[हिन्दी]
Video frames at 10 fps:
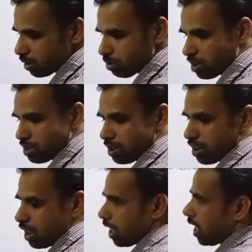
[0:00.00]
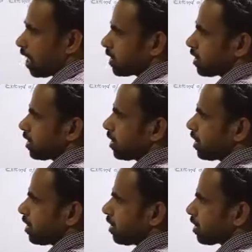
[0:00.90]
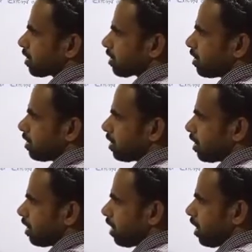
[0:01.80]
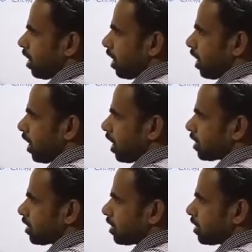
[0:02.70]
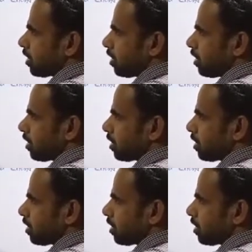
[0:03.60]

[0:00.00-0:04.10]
तो कितनी है आठ डिग्री कितनी है आठ डिग्री